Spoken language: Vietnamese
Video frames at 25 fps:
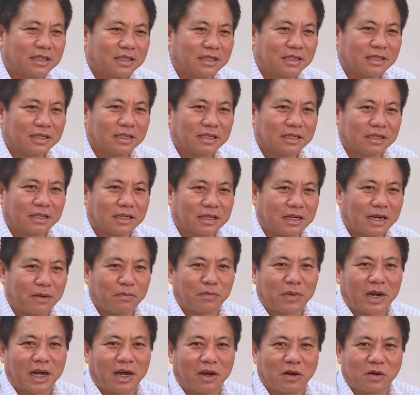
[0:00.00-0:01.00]
truyền
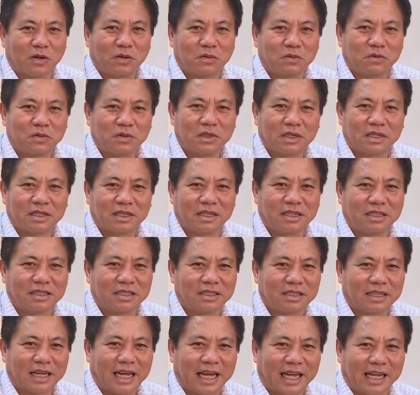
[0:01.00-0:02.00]
về hình ảnh người
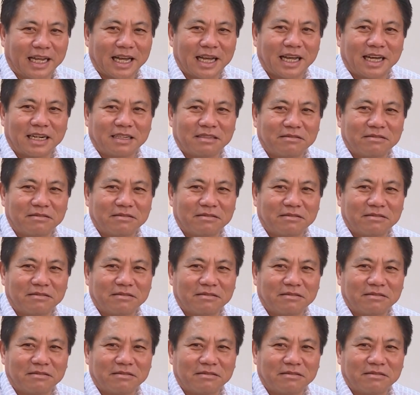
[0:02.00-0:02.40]
chiến sĩ cảnh sát